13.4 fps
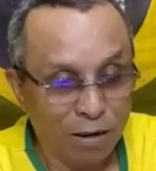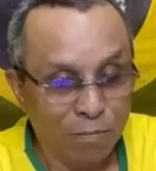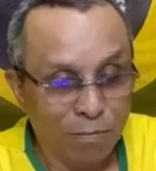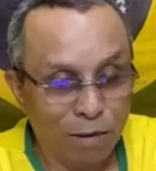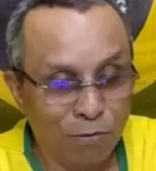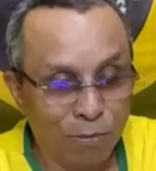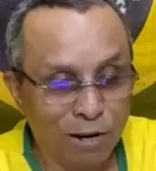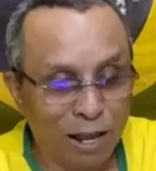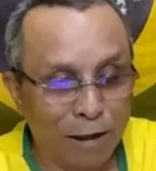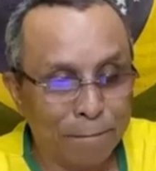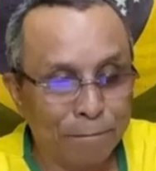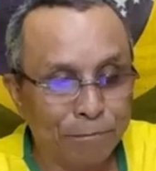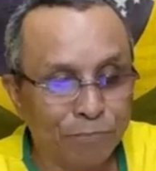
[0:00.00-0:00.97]
Mas vamos
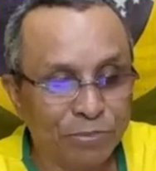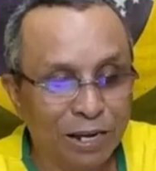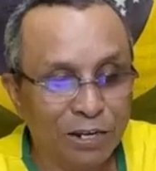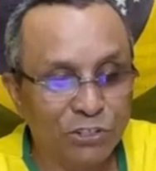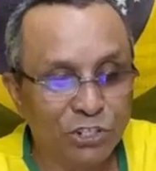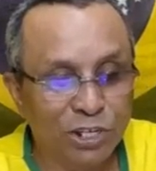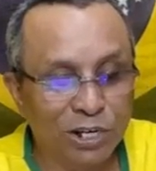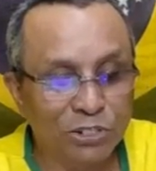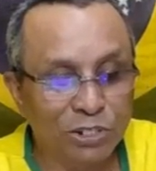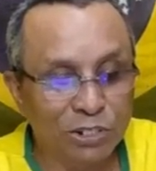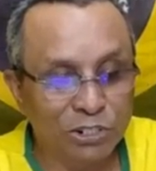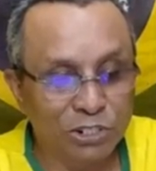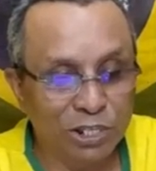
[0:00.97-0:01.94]
lá.
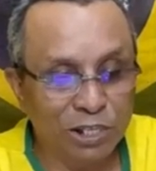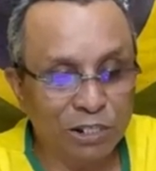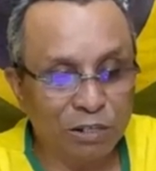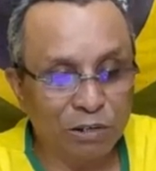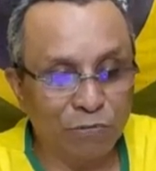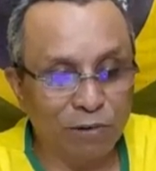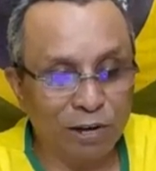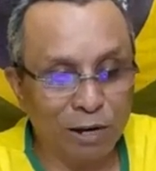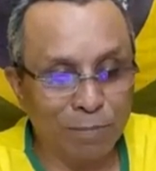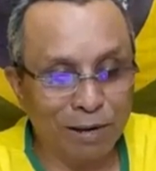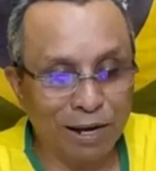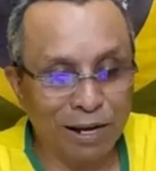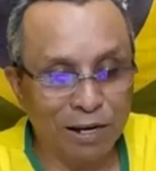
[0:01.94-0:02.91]
Diante, diante de Vera
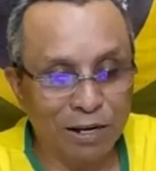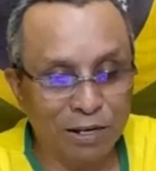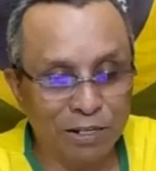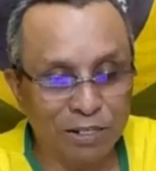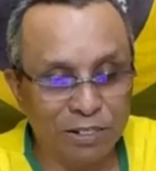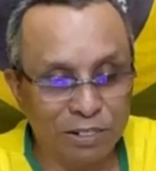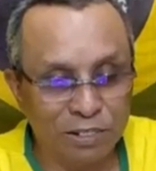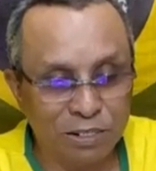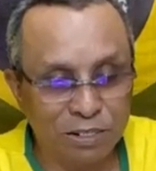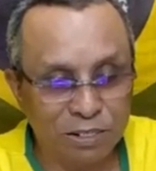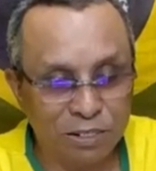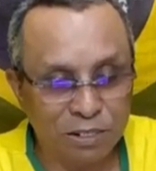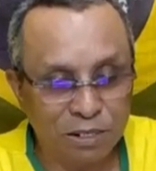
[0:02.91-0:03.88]

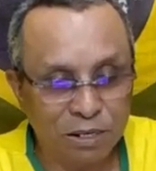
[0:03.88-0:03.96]
Magalhães,